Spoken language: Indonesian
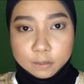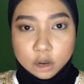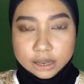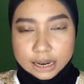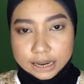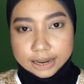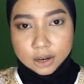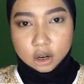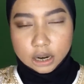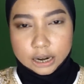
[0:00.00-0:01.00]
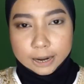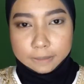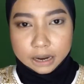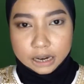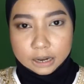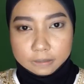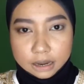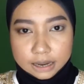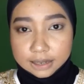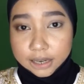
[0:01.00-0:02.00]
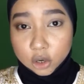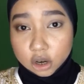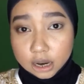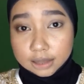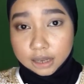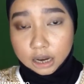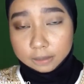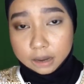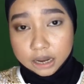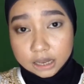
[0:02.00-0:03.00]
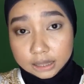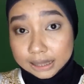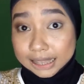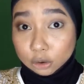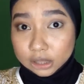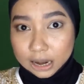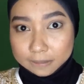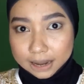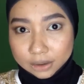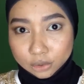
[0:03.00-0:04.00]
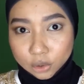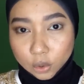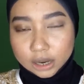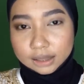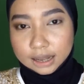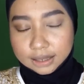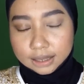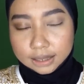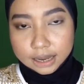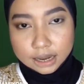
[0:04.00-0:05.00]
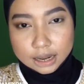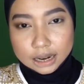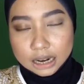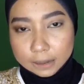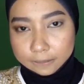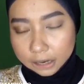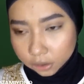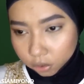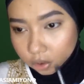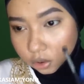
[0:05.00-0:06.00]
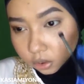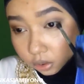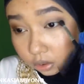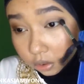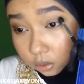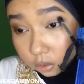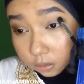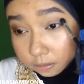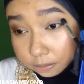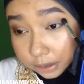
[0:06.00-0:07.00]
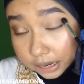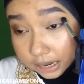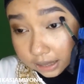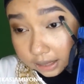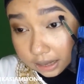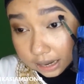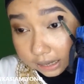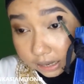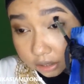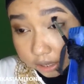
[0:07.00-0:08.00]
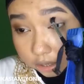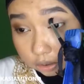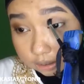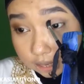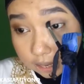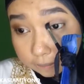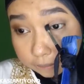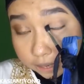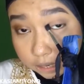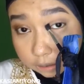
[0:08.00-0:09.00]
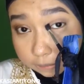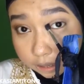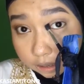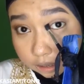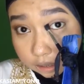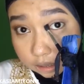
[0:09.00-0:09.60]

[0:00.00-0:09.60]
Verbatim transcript: buat kalian kalau kalian pengen ngeblend eyeshadow dengan sangat baik terutama untuk warna transisi kalau perlu bring that eyeshadow sampai ke depan